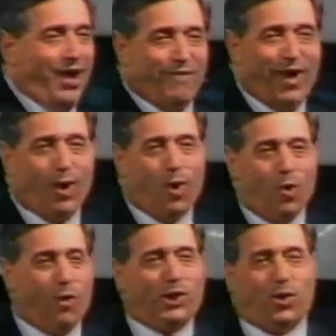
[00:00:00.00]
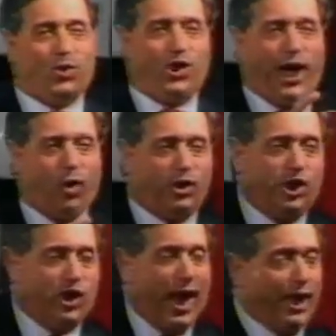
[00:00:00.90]
è vero, questo cieco di
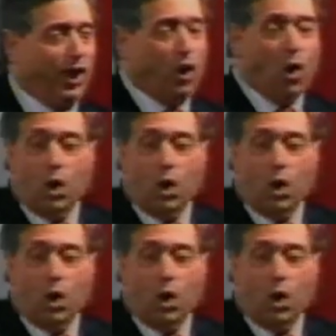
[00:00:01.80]
Gerico,